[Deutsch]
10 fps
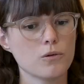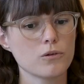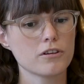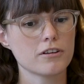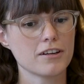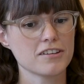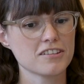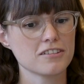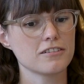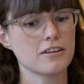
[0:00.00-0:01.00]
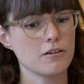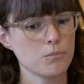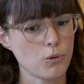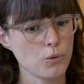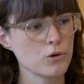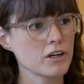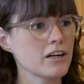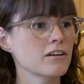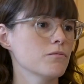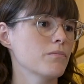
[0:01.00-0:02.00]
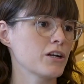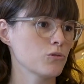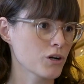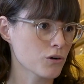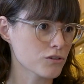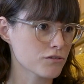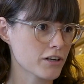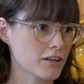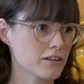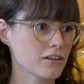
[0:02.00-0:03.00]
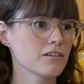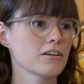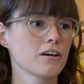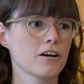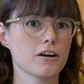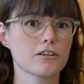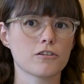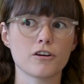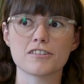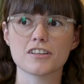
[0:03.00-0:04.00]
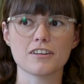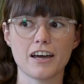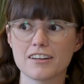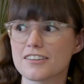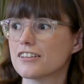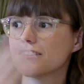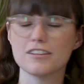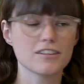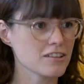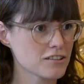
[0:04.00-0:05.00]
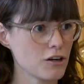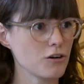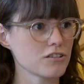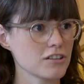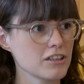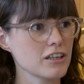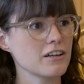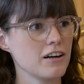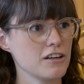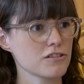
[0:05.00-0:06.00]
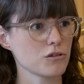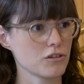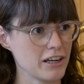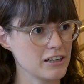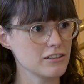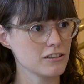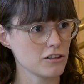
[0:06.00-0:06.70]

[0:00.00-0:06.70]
und dessen Bruder, mein Urgroßvater, hat 1913 dieses Haus hier als Hotel